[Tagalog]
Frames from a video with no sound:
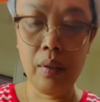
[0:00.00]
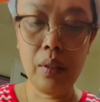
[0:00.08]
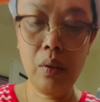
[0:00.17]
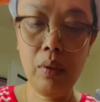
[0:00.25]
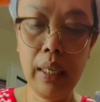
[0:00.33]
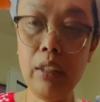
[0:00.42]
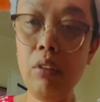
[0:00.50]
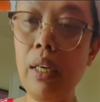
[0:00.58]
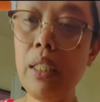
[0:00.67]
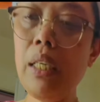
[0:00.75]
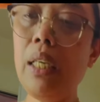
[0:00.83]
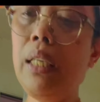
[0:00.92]
So, ganito lang
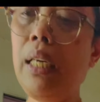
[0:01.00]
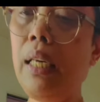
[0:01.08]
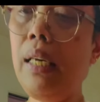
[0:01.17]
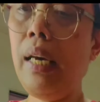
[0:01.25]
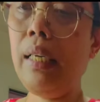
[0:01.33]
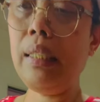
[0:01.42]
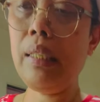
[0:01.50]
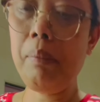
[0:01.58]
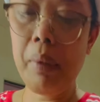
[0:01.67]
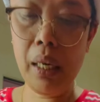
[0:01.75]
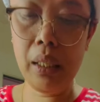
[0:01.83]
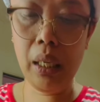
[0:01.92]
siya kadali guys.
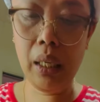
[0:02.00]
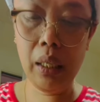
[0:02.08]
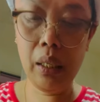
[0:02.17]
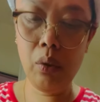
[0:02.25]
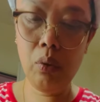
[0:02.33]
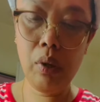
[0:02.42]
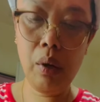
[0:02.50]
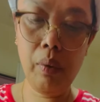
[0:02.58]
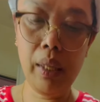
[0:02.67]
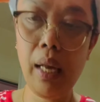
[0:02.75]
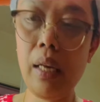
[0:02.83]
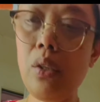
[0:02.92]
Napakadali nitong
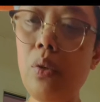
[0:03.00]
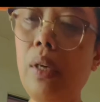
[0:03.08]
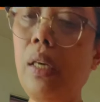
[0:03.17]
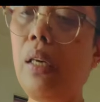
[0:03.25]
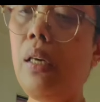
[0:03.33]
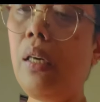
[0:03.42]
gawin actually.